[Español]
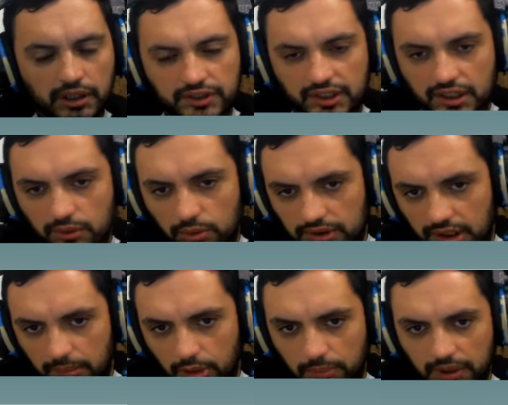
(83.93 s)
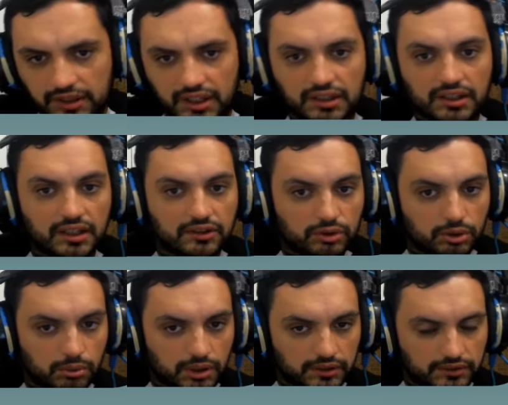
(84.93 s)
a tener nuestra propia tienda de
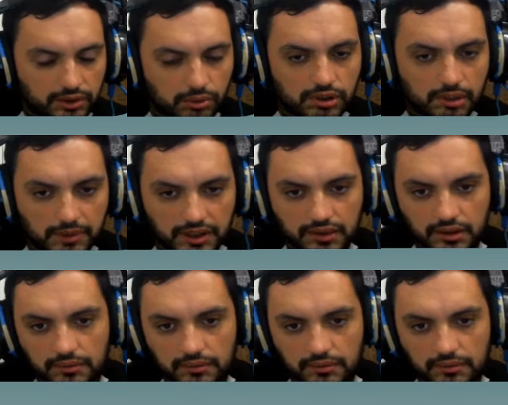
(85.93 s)
software seguramente.